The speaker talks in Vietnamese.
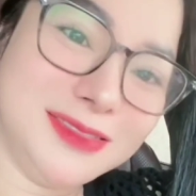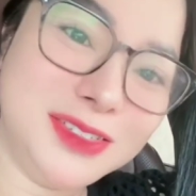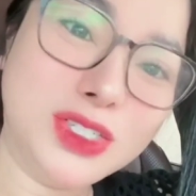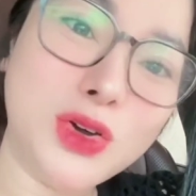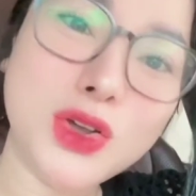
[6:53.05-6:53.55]

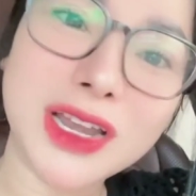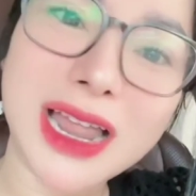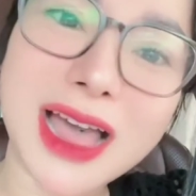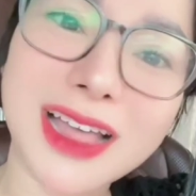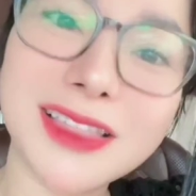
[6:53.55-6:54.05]
rồi
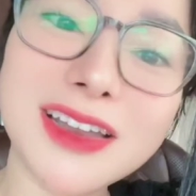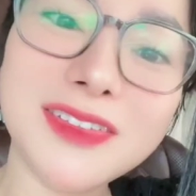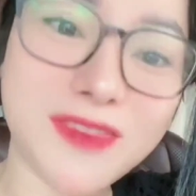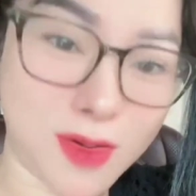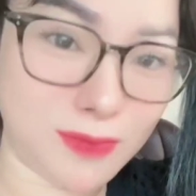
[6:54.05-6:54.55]
là thất
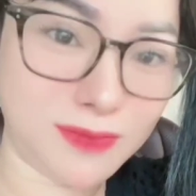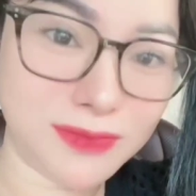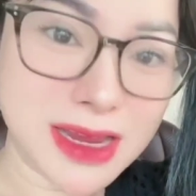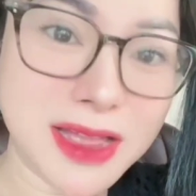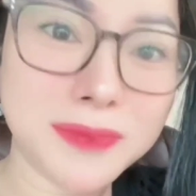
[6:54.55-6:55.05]
vọng
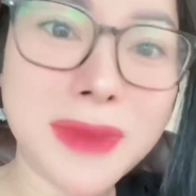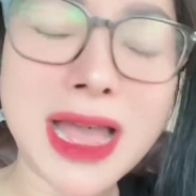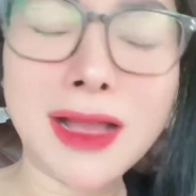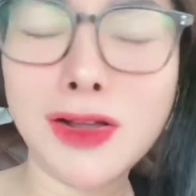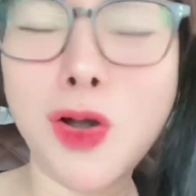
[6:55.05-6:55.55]

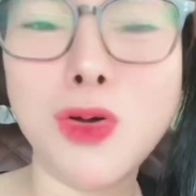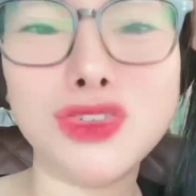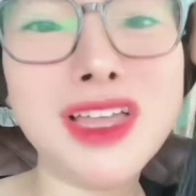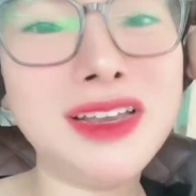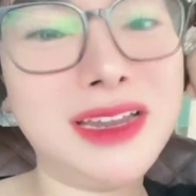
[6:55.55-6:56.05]
mà khổ
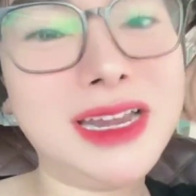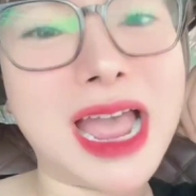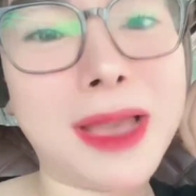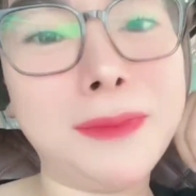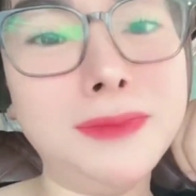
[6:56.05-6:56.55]
thân cái
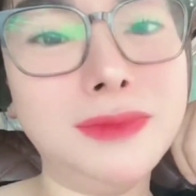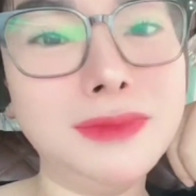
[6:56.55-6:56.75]
đám